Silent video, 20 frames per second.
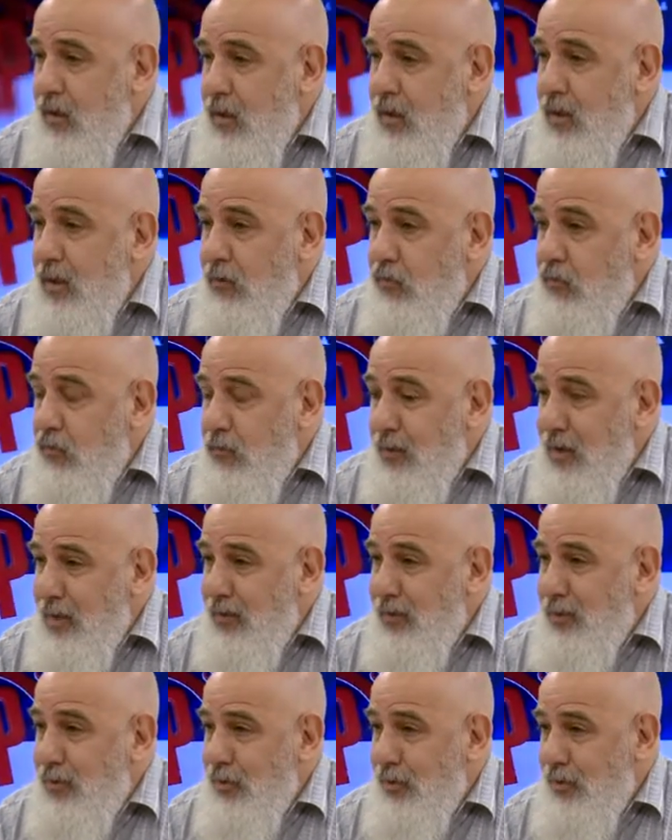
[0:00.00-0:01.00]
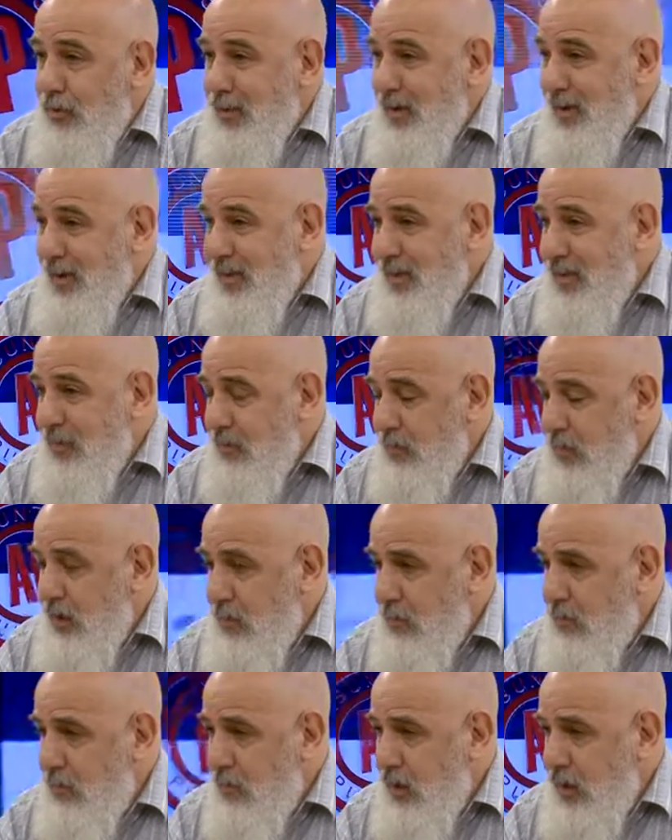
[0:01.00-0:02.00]
ir asumiendo cada
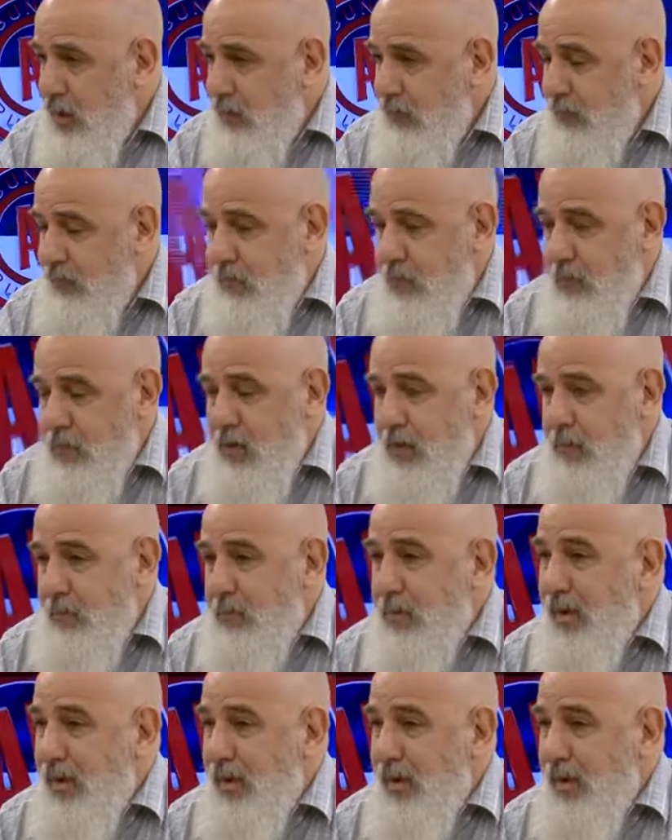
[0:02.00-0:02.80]
vez más eh,